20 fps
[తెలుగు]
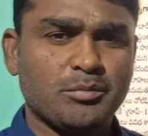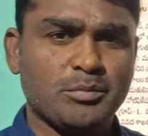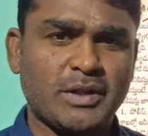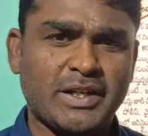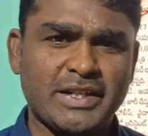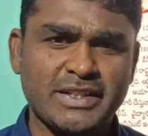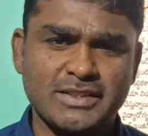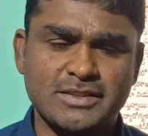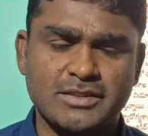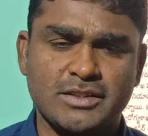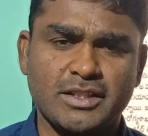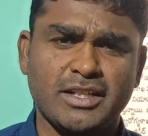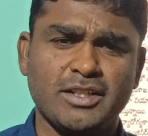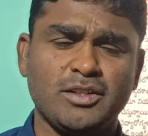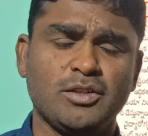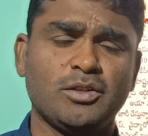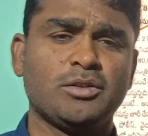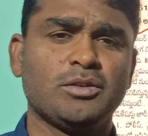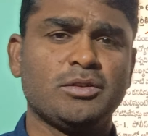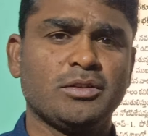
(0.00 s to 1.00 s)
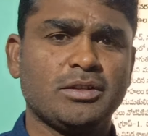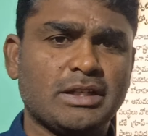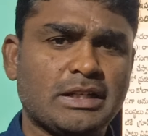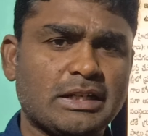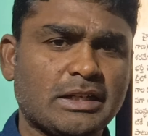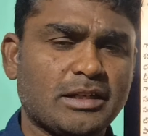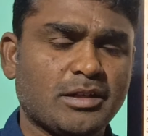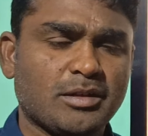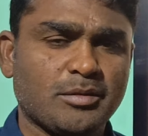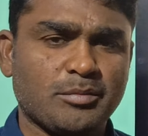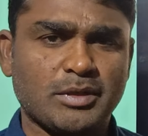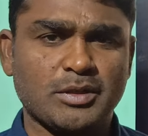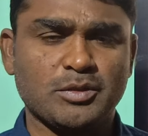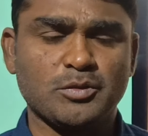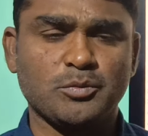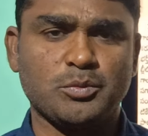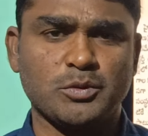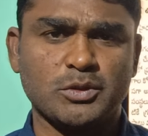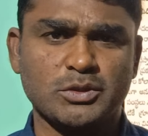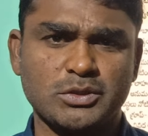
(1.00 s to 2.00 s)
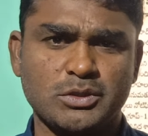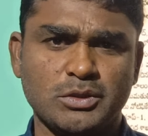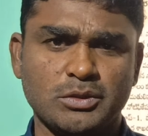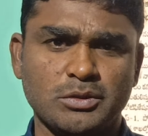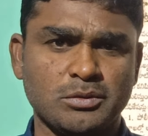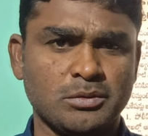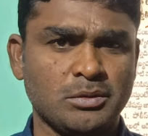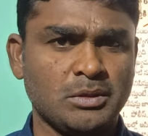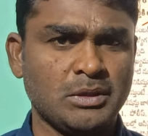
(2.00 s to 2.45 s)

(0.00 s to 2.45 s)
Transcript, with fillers: భారీ స్థాయిలో ఇక్కడ మనకు పోస్టులు